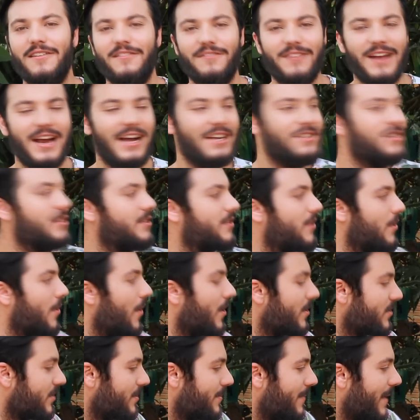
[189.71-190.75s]
frágeis, eu
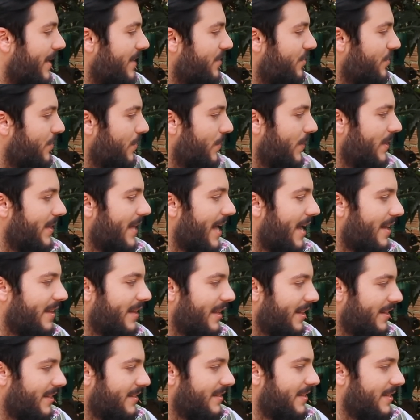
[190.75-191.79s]
gosto mais de cuidar
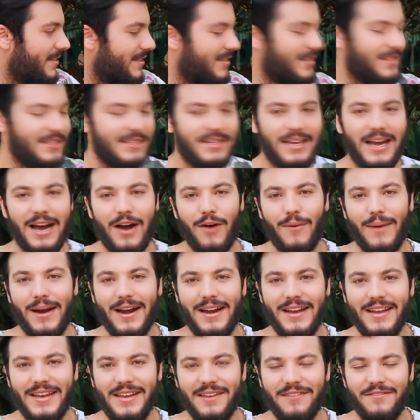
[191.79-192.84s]
delas assim ao
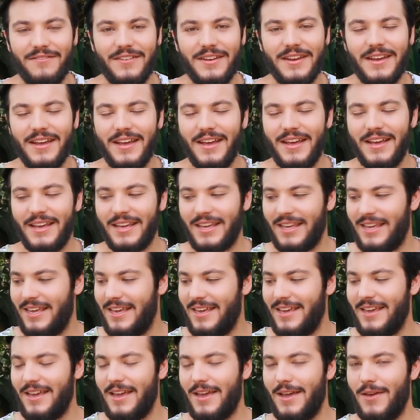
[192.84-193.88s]
ar livre
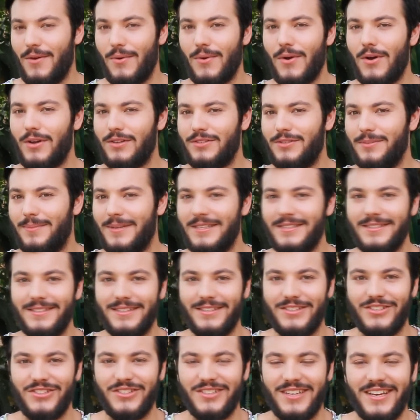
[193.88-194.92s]
que eu gosto
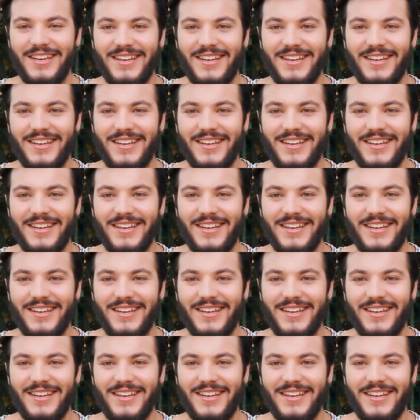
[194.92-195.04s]
bastante.